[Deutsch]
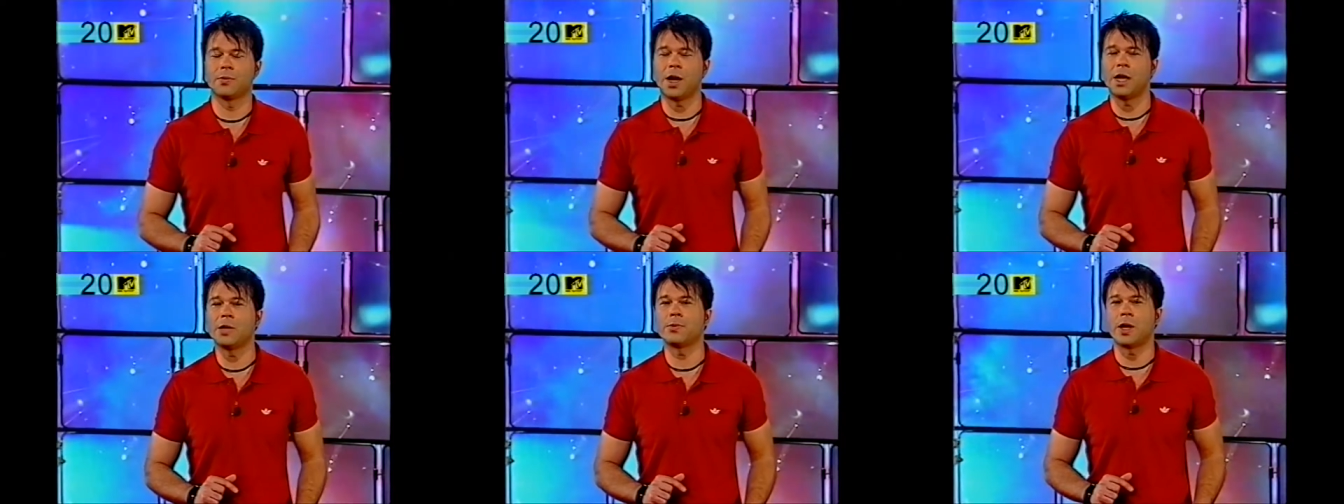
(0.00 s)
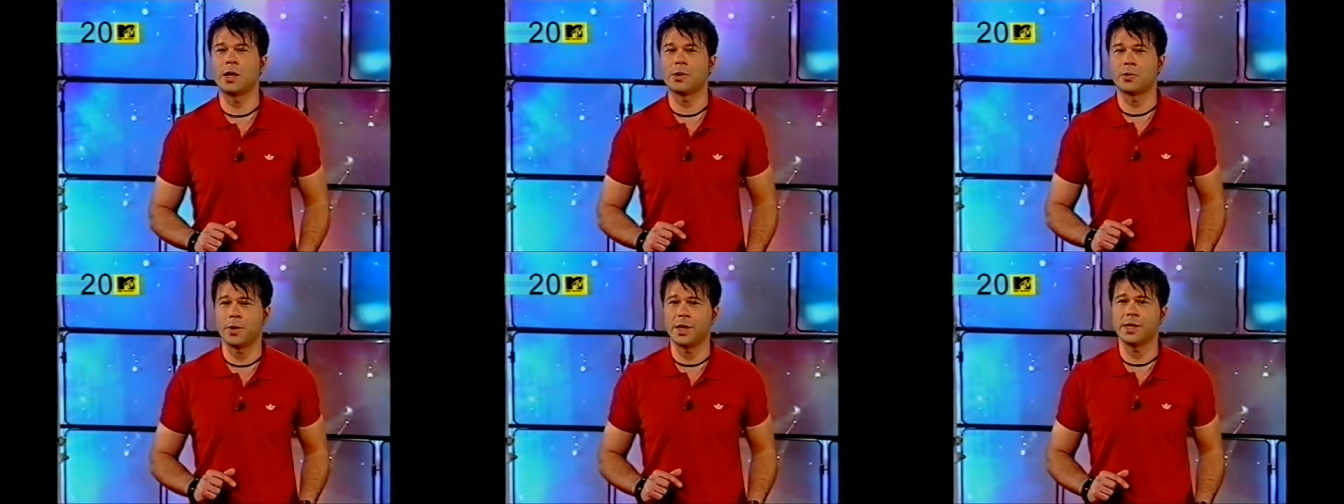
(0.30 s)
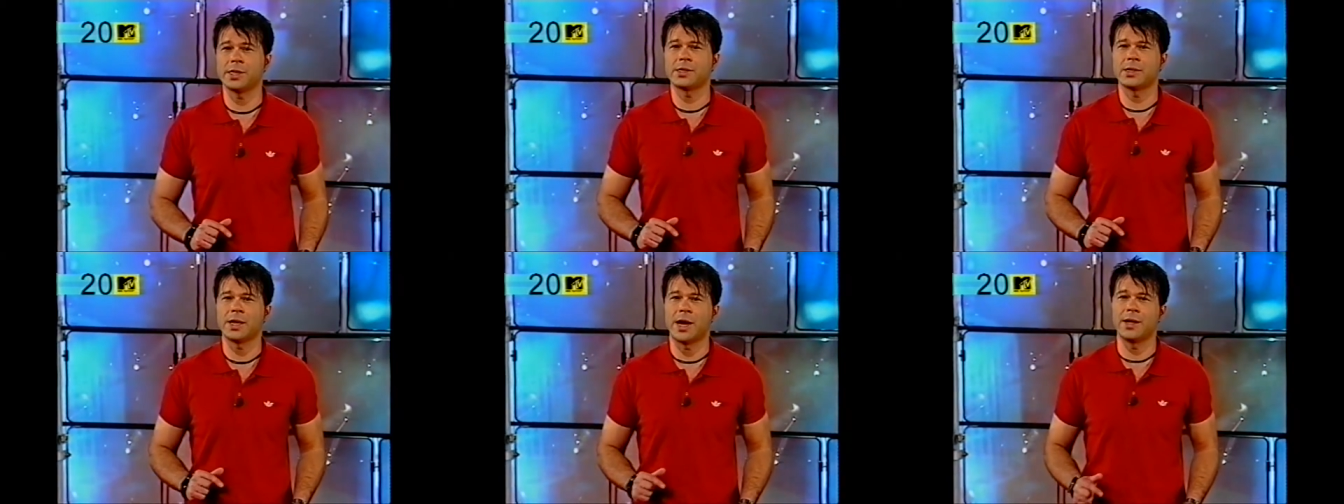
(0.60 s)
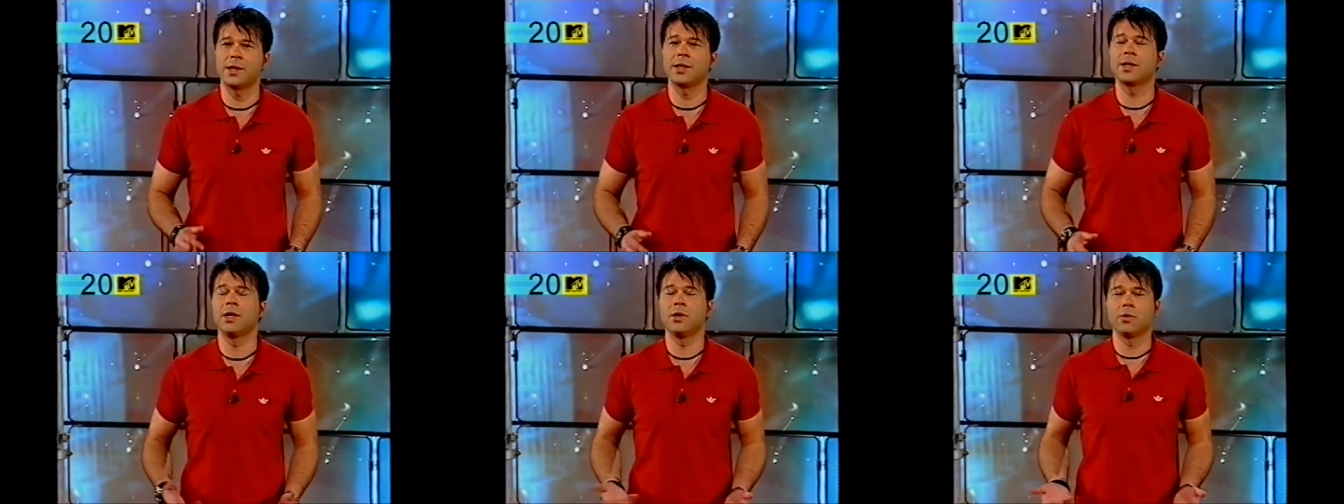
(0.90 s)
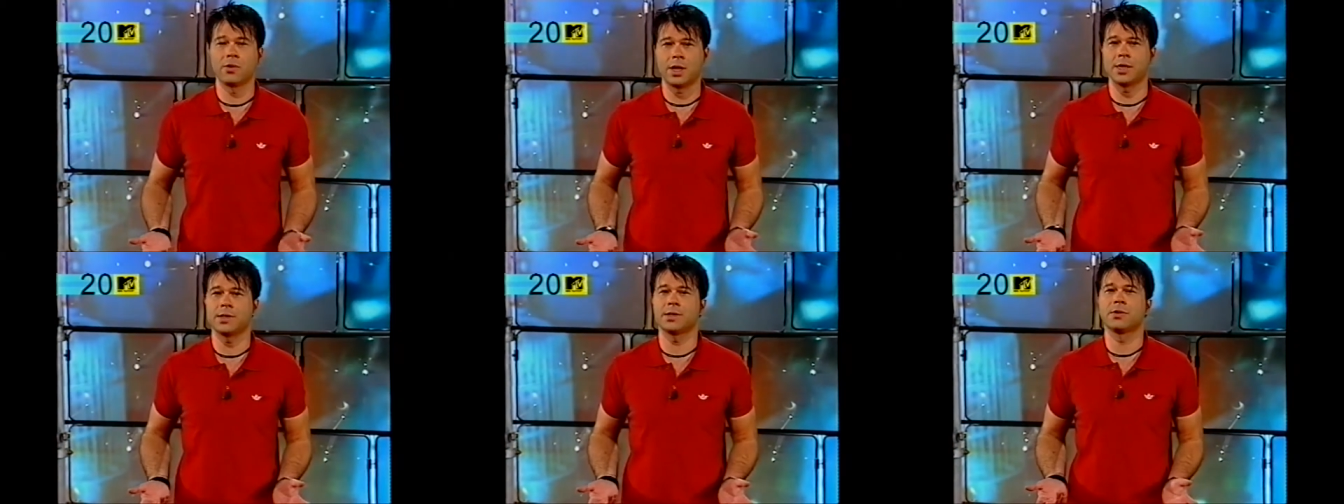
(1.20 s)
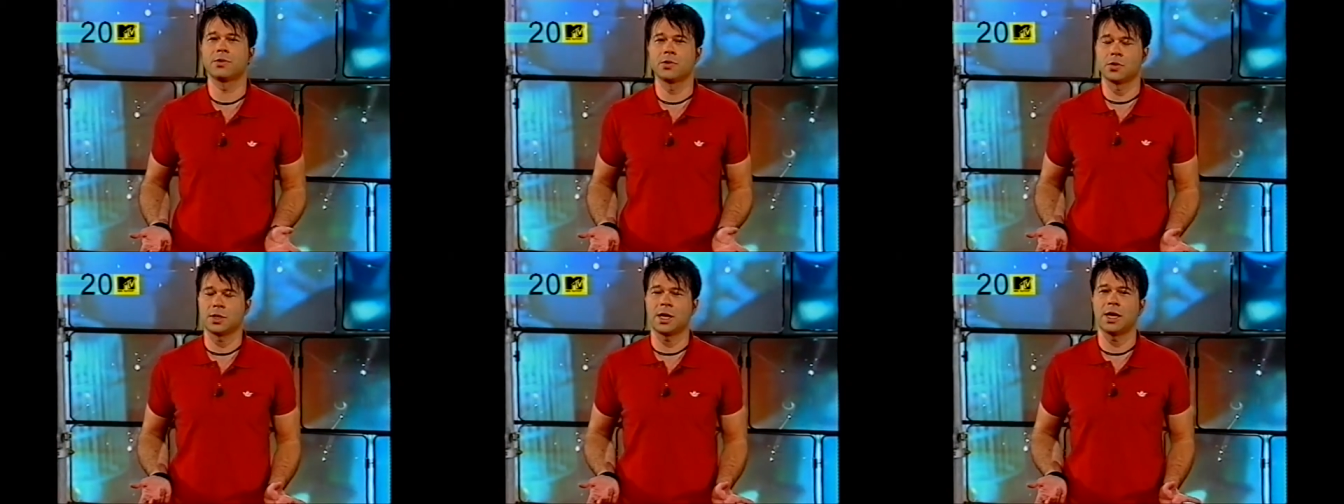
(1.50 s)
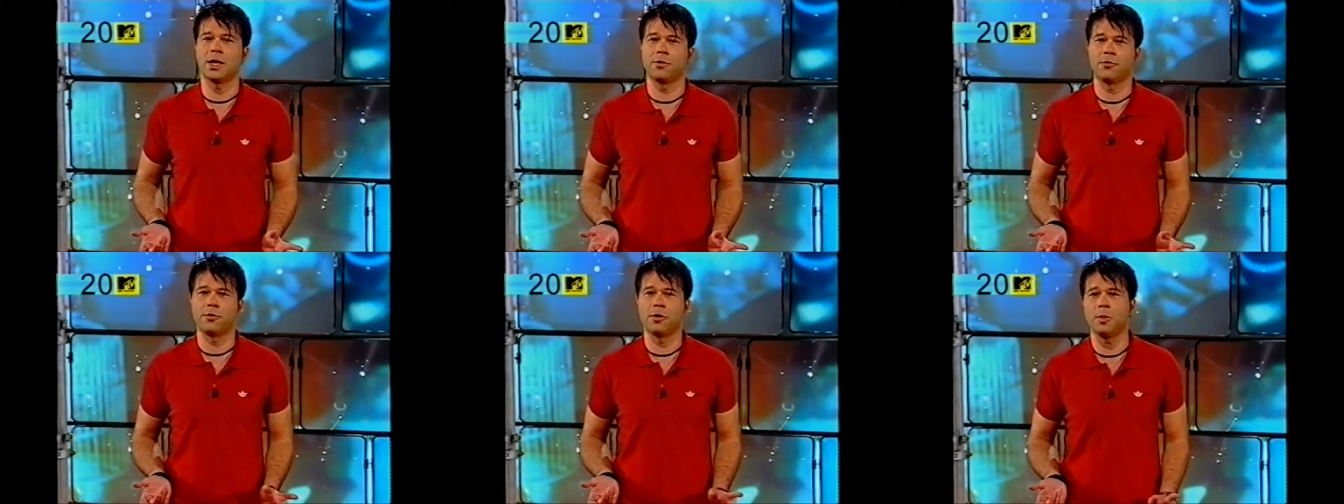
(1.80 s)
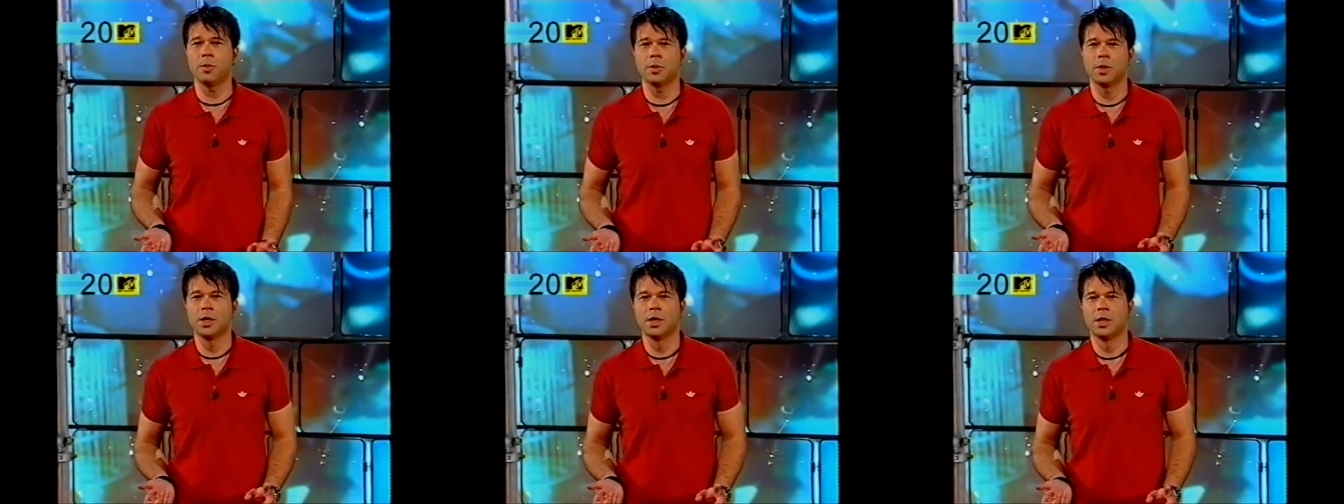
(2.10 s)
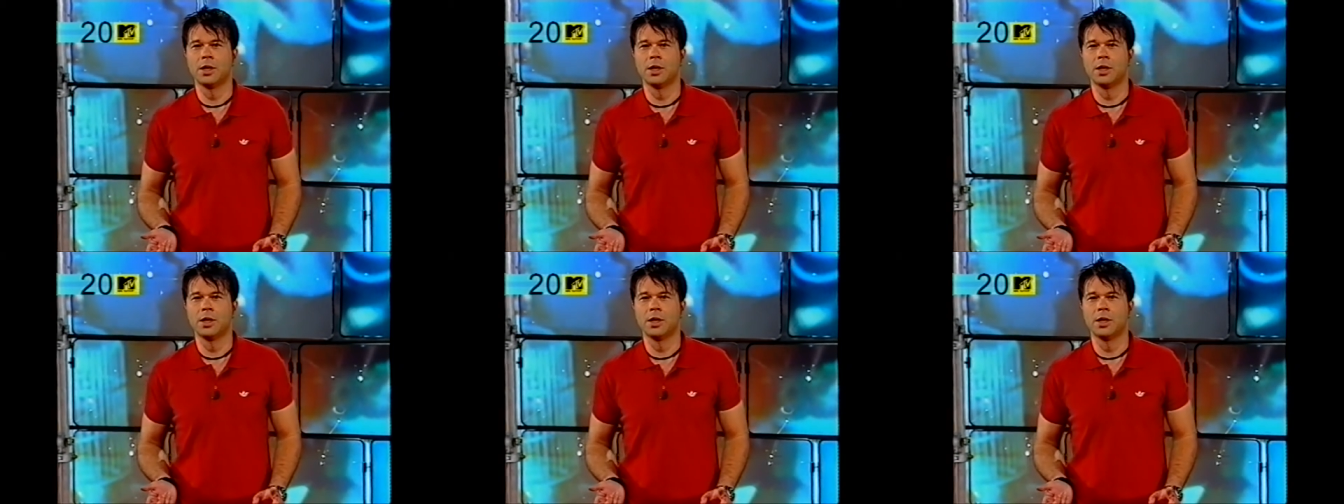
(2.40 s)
Wild Wild West, an den Kinokassen totaler Flop.